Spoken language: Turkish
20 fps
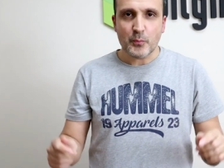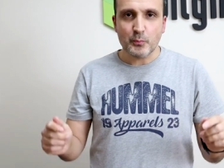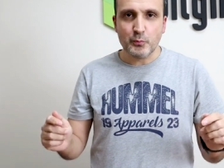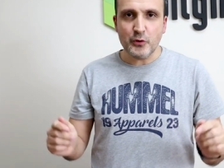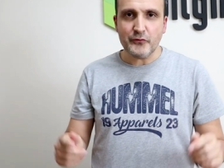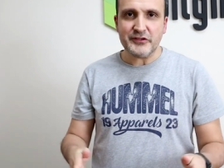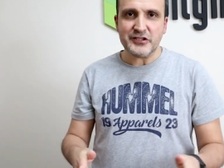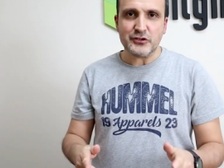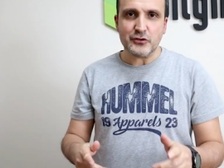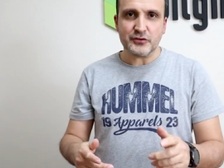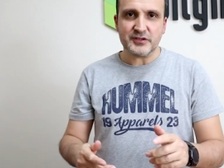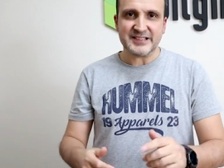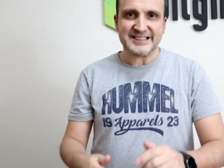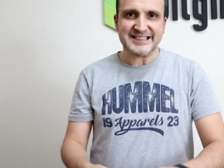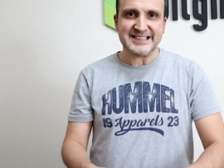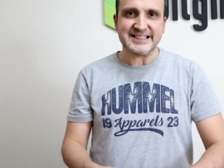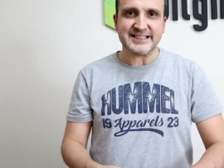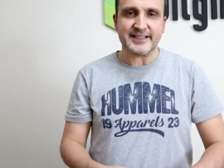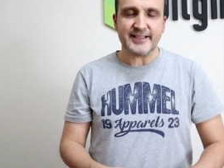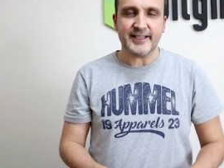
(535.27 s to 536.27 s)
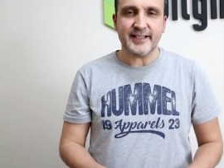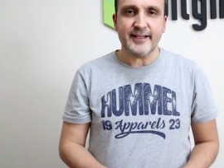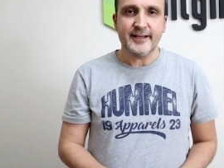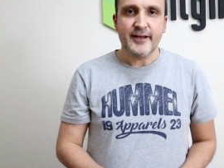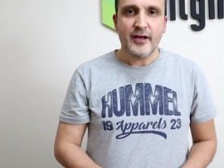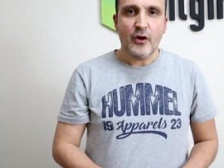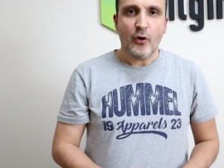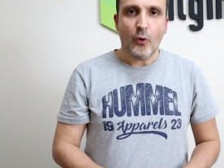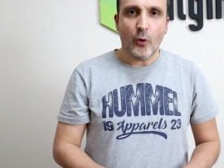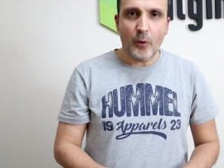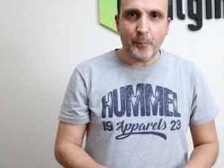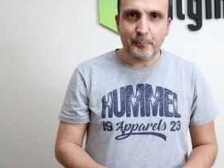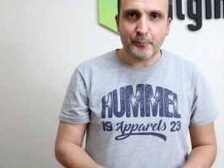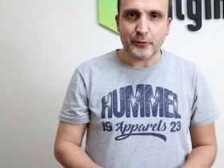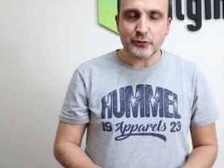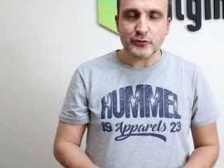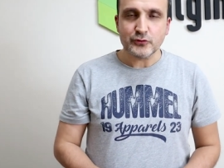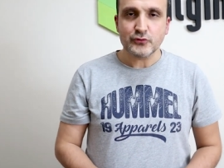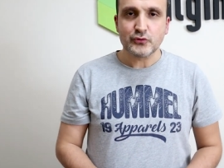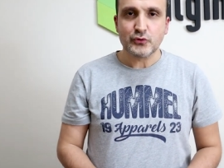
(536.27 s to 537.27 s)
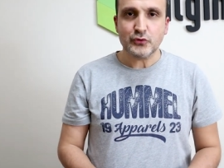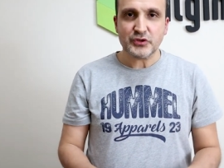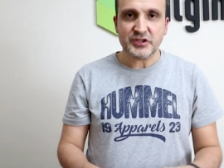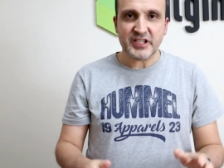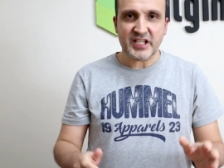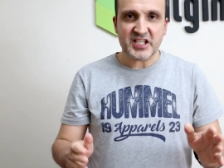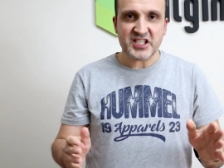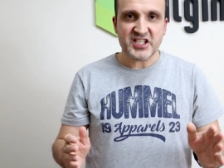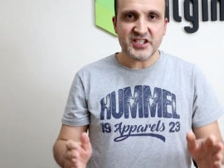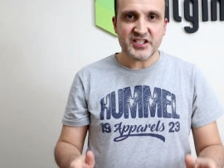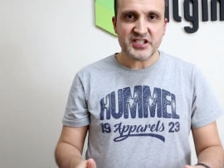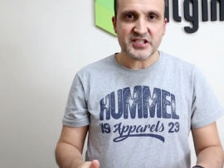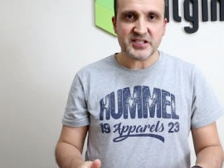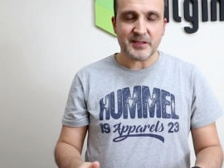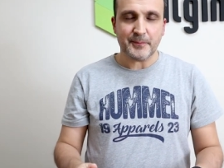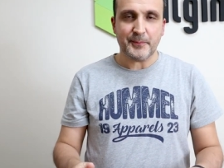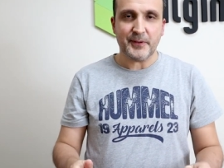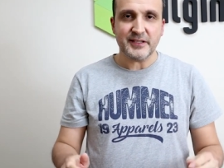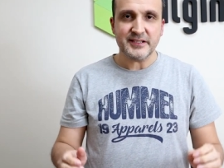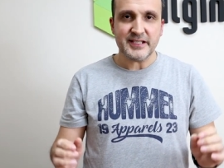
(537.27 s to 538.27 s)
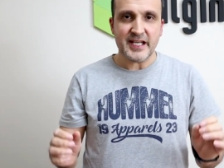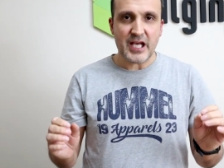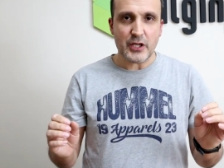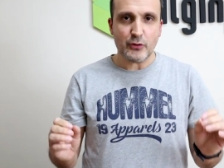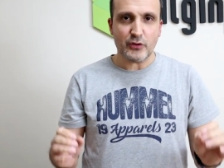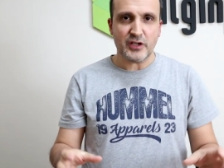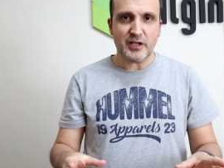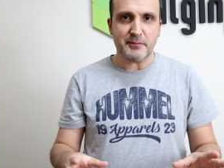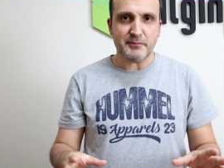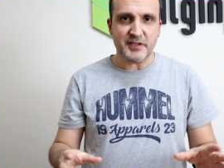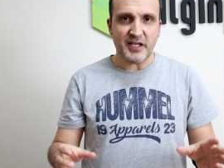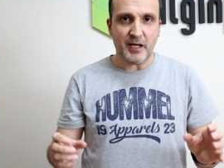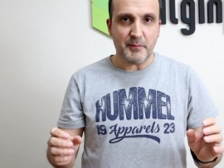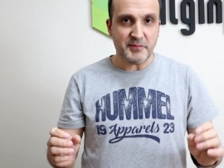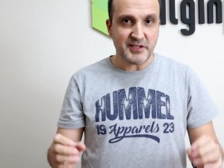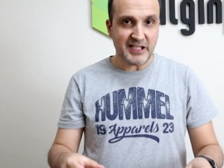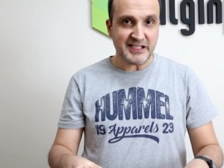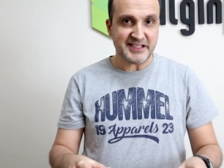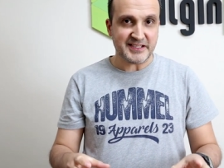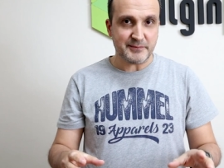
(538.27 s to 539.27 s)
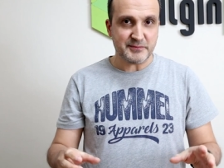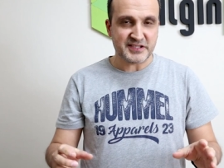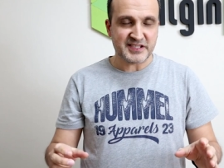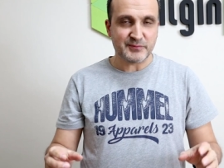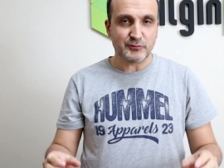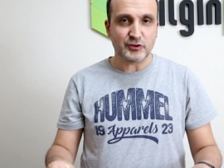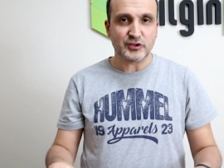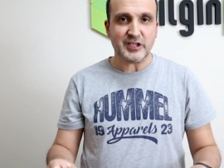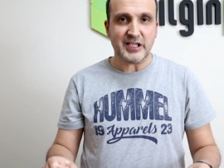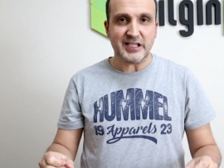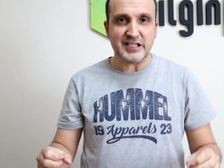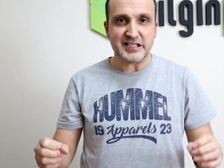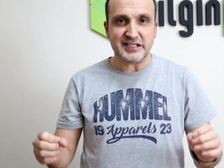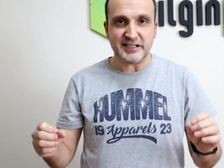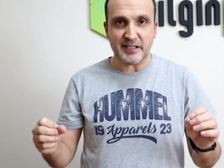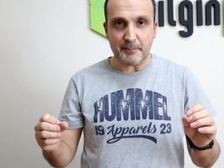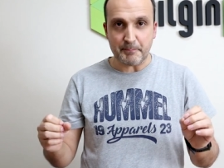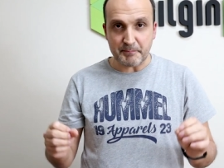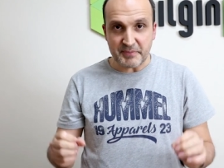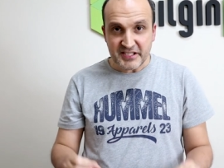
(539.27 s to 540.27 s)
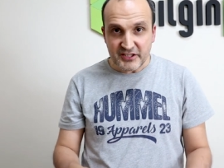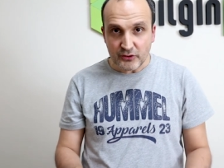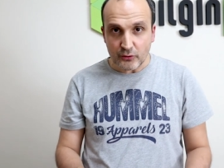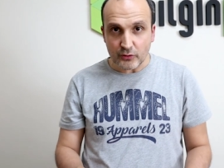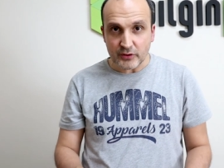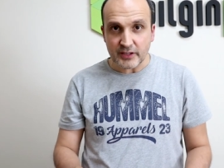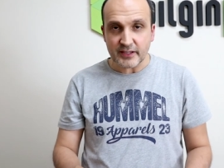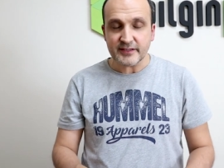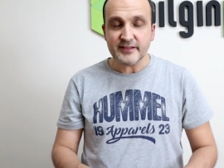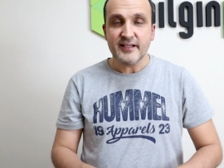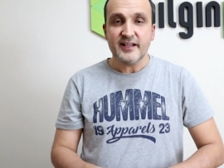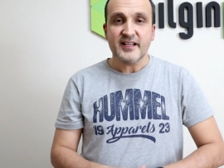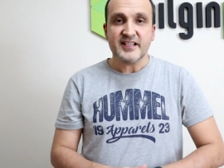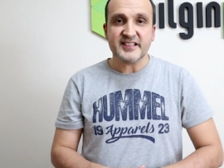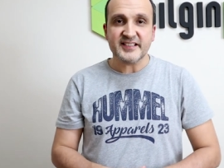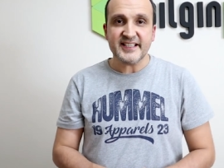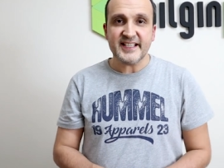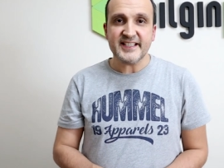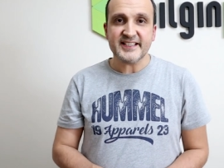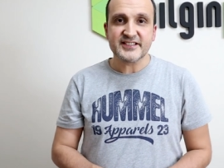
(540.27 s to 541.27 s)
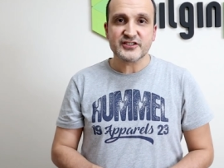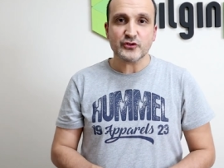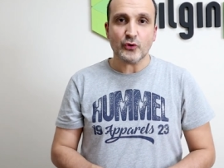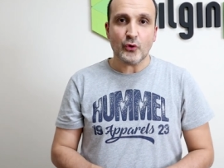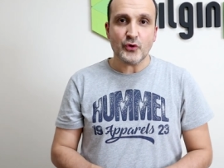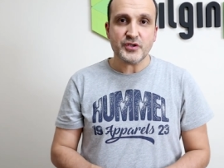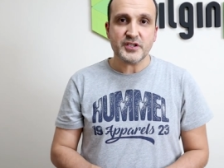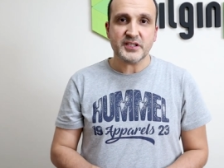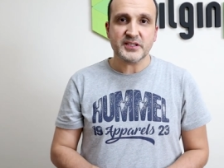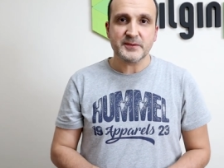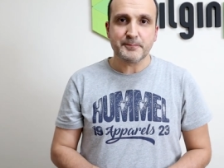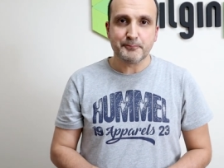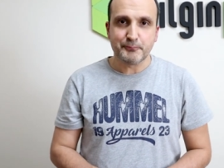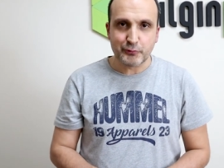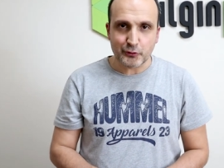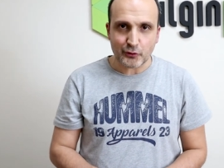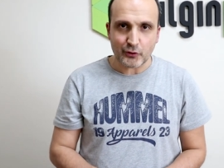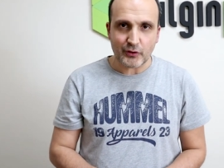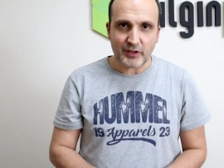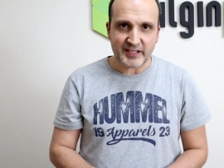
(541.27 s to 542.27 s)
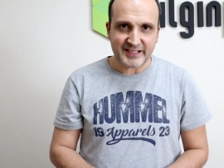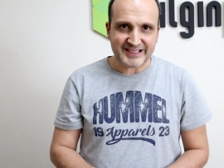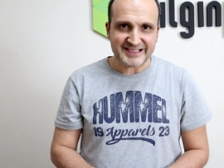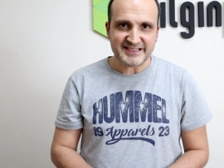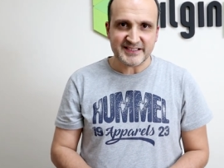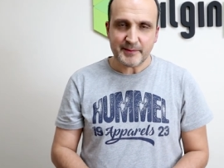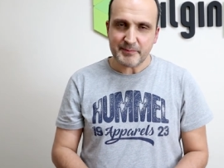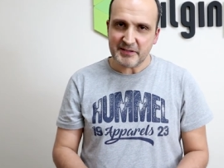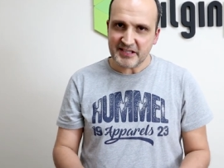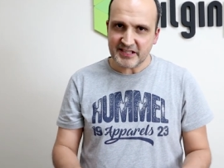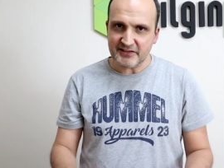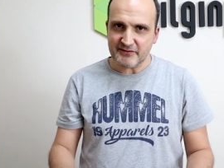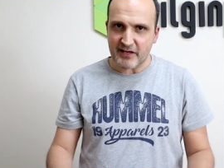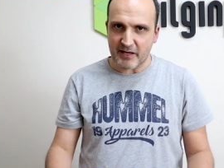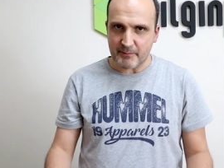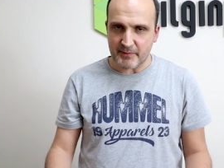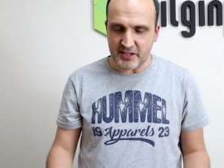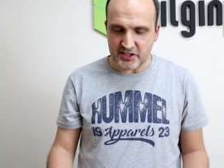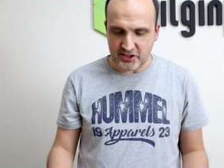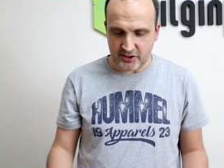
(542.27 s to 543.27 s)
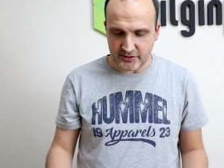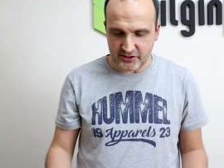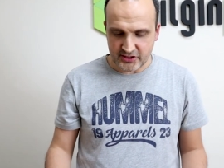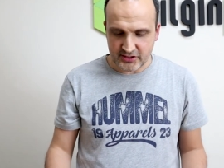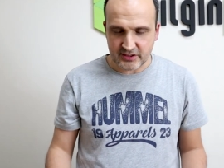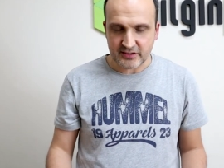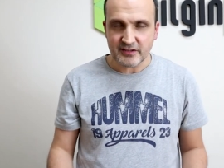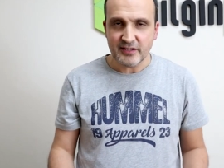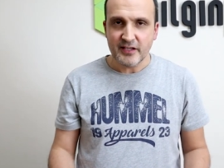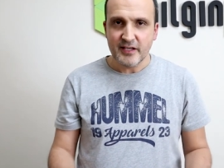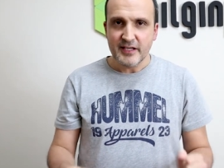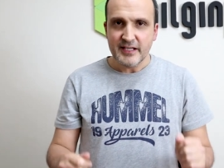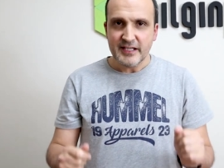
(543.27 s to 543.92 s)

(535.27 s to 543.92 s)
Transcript: Bu videoda sizlere Oppo'nun Türkiye'ye giriş yapan en önemli amiral gemisi modellerinden biri olan RX-17 Pro hakkında bilgi vermeye çalıştık.